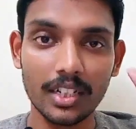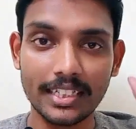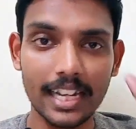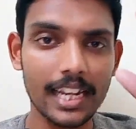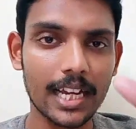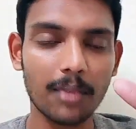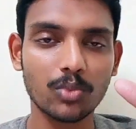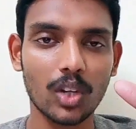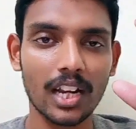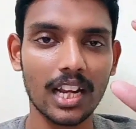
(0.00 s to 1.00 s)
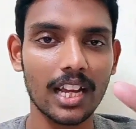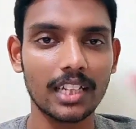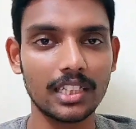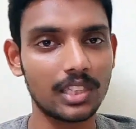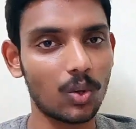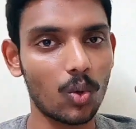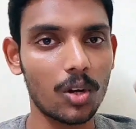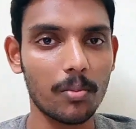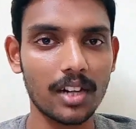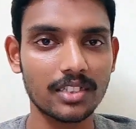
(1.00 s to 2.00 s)
தான் டெலிகாம் துறையிலேயே இந்த
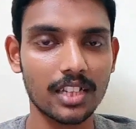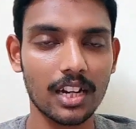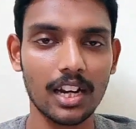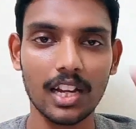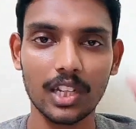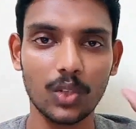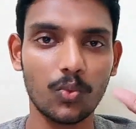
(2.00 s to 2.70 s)
ஒரு மனுஷனால்